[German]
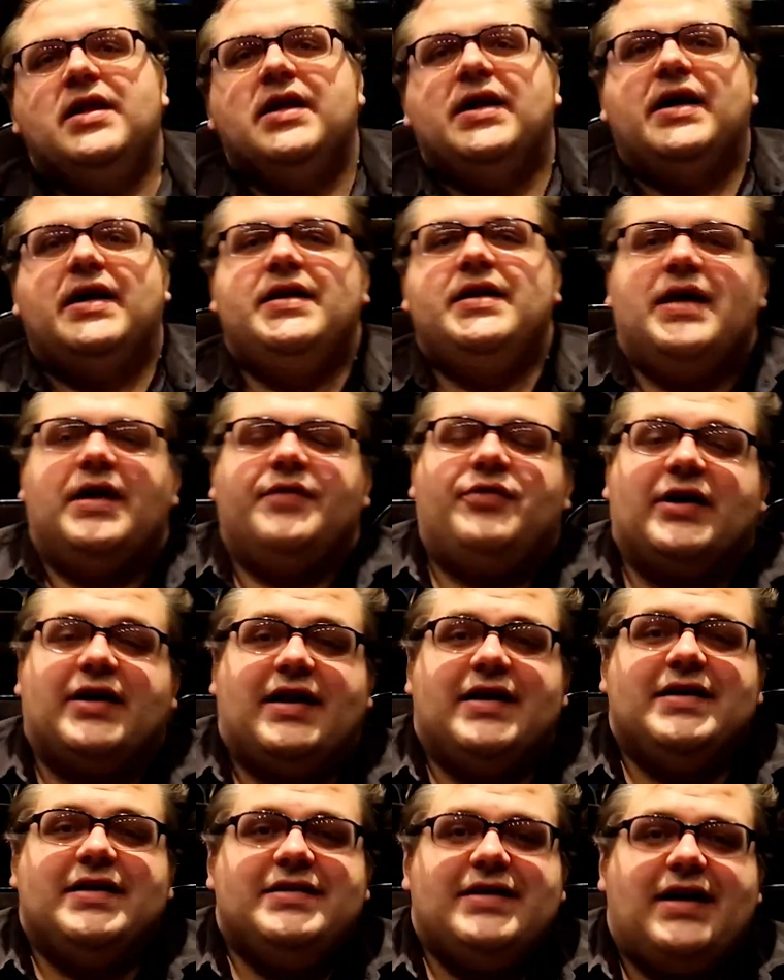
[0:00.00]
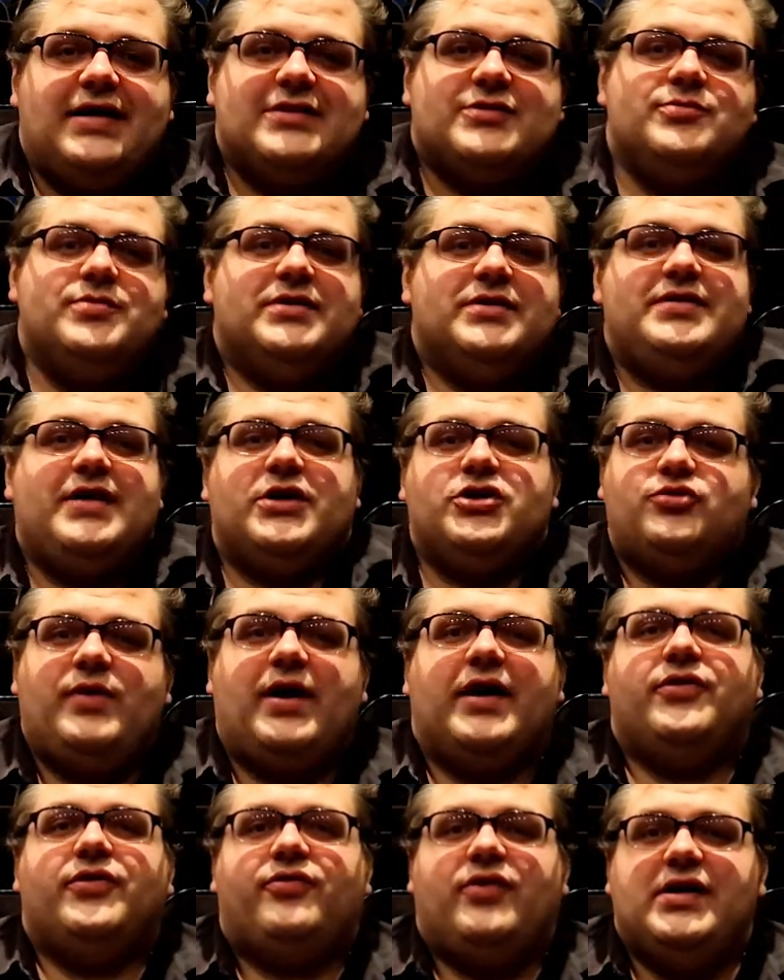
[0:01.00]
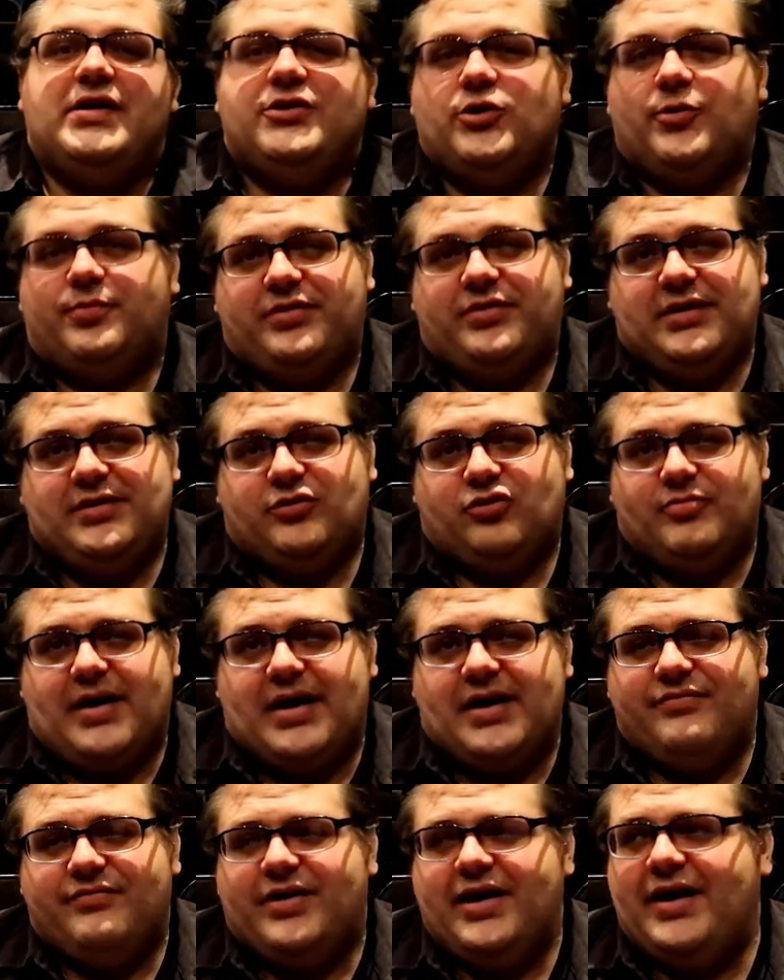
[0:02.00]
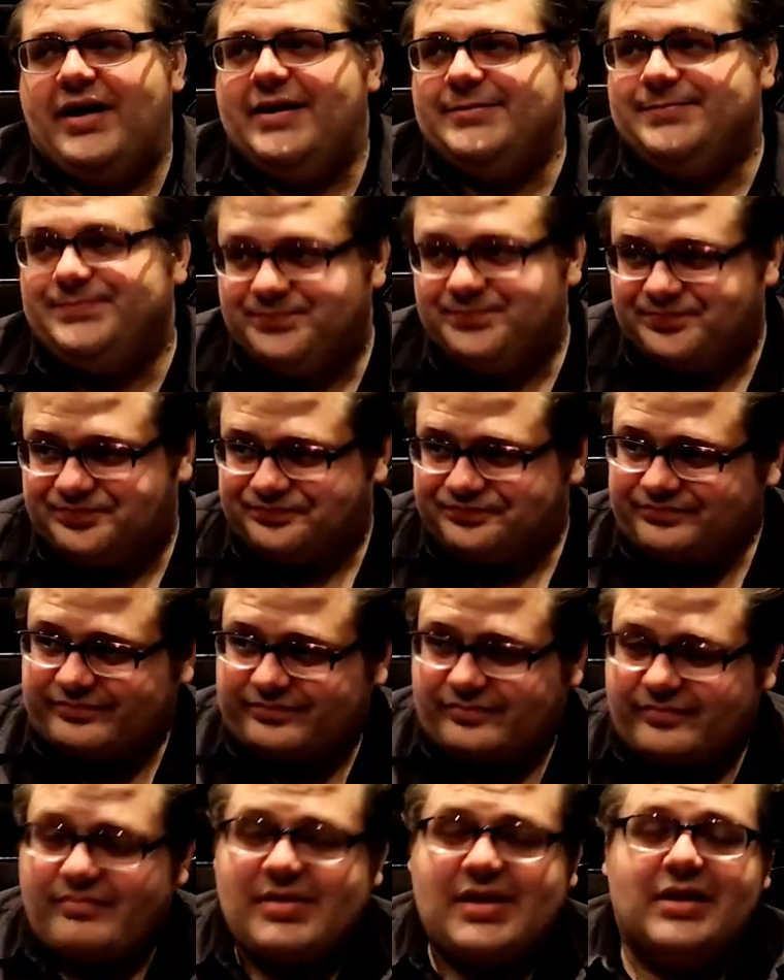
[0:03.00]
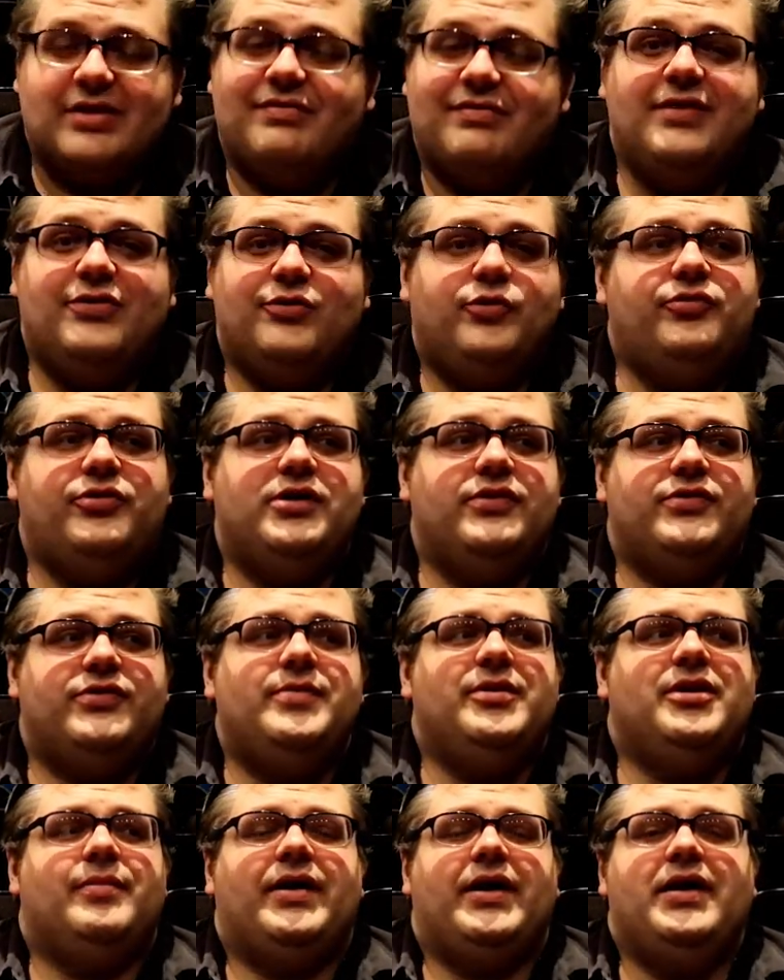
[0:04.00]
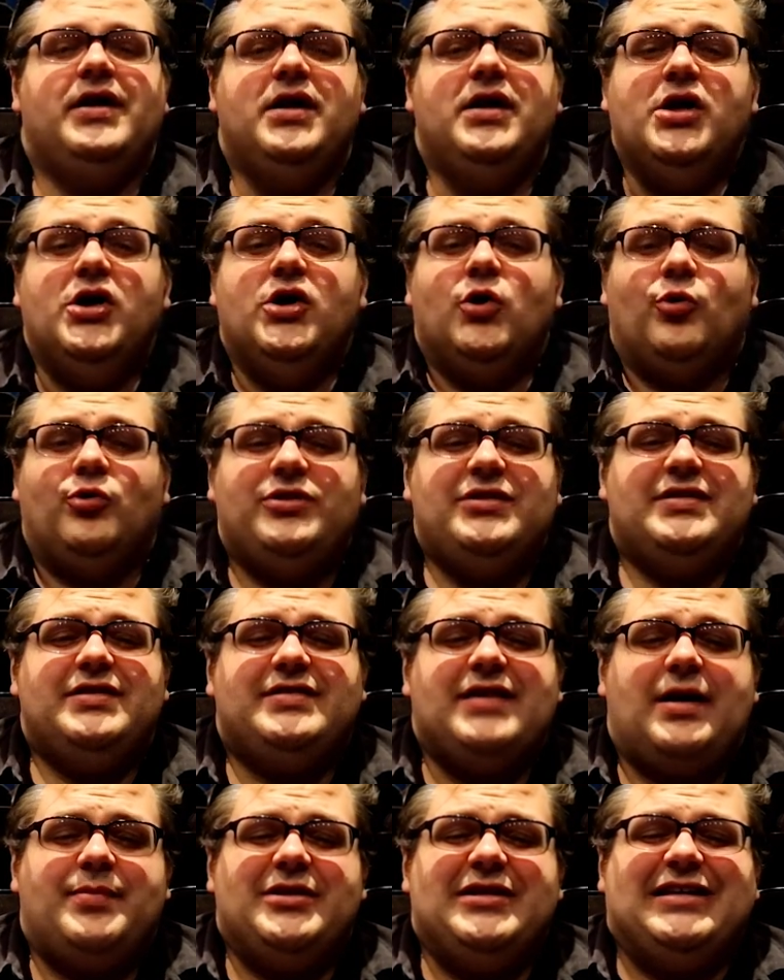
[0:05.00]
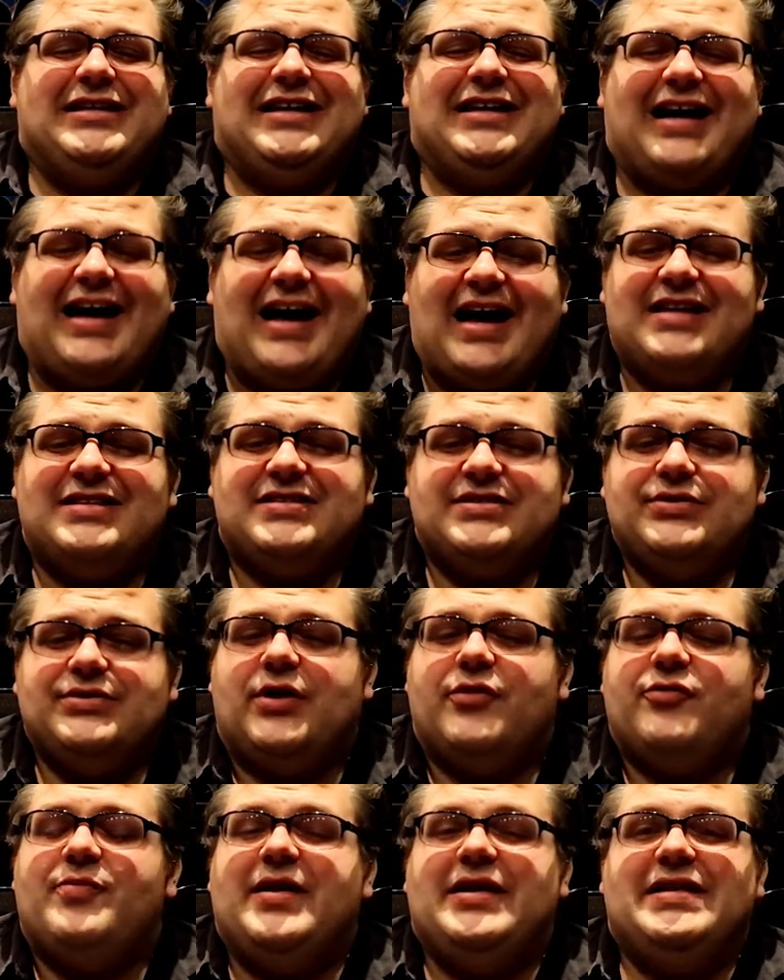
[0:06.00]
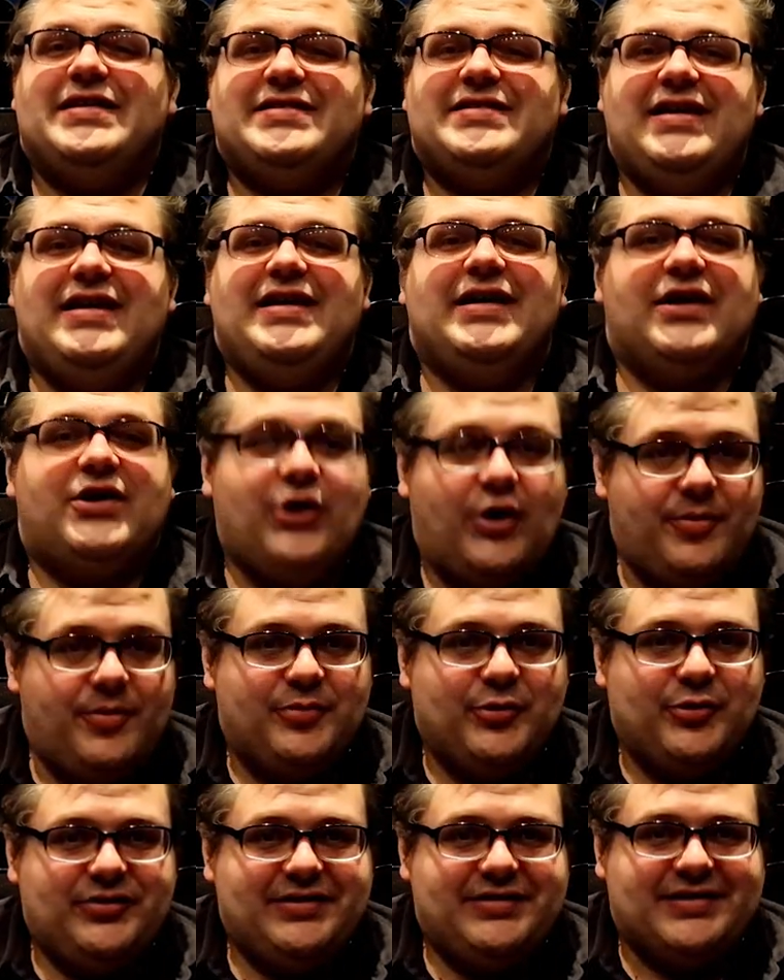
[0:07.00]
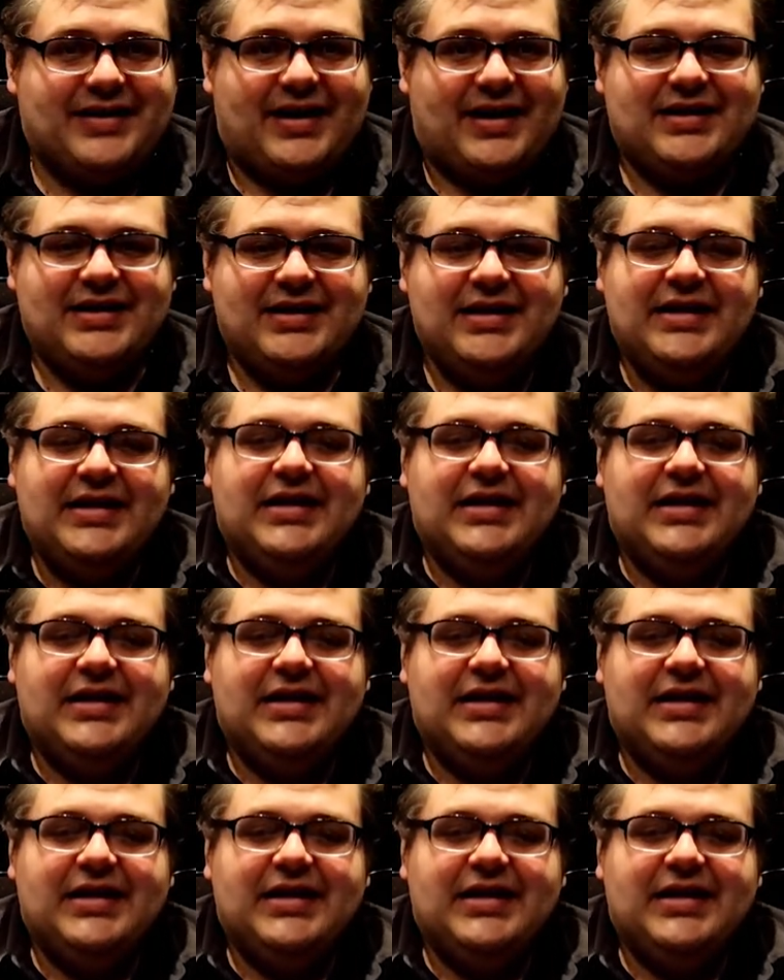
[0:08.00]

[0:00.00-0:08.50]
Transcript: In den vergangenen Jahren ist mir sehr schwer gefallen, die Top 10 zu machen, weil es waren so viele Filme dabei. Und dieses Jahr bin ich gerade so auf meine 10 gekommen, muss ich sagen.